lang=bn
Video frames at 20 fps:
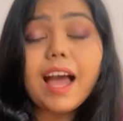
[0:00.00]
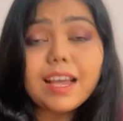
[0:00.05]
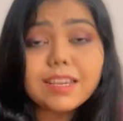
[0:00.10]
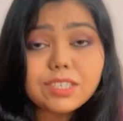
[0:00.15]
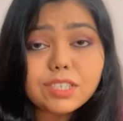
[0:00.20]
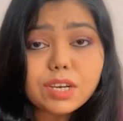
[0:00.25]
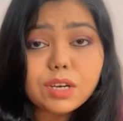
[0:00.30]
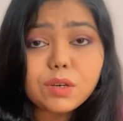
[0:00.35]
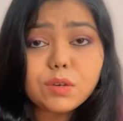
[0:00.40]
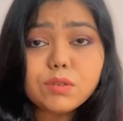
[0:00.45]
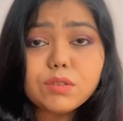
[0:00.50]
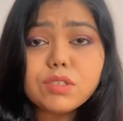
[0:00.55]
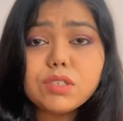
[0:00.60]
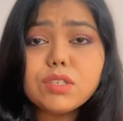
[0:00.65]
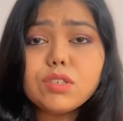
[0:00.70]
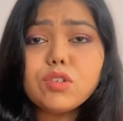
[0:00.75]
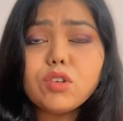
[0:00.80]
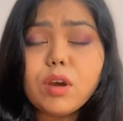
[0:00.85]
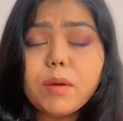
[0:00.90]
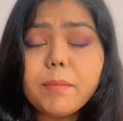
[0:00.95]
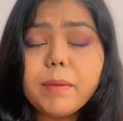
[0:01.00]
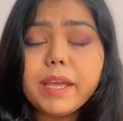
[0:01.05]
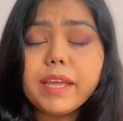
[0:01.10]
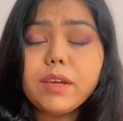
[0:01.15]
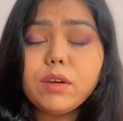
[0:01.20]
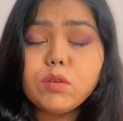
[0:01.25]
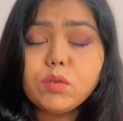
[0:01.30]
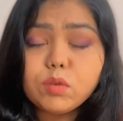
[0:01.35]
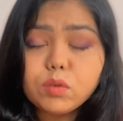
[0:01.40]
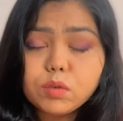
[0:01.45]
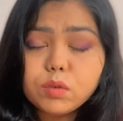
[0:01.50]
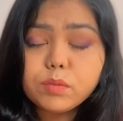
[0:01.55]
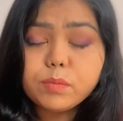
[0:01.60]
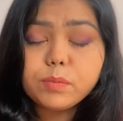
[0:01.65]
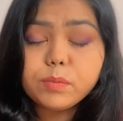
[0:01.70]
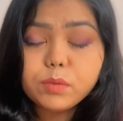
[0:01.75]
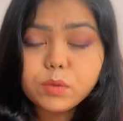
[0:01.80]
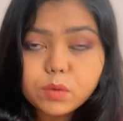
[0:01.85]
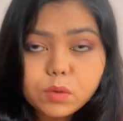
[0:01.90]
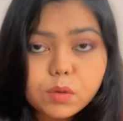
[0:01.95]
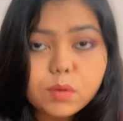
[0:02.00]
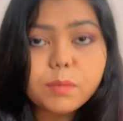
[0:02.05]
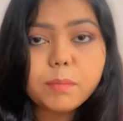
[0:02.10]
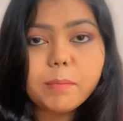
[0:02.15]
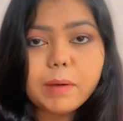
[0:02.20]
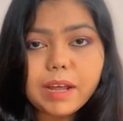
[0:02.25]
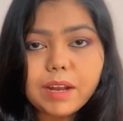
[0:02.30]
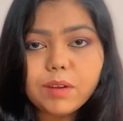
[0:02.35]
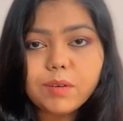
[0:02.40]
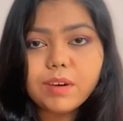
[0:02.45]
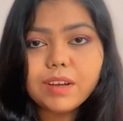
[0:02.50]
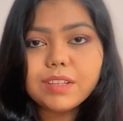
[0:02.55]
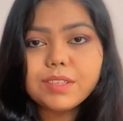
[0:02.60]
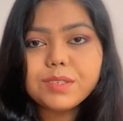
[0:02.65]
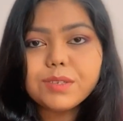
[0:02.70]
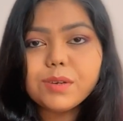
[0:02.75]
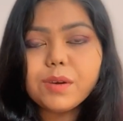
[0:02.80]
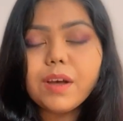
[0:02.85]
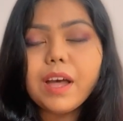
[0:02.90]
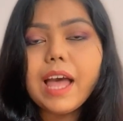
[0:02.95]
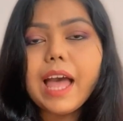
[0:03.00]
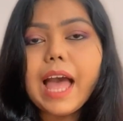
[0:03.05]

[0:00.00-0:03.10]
আশা করছি সবাই খুব খুব ভালো আছো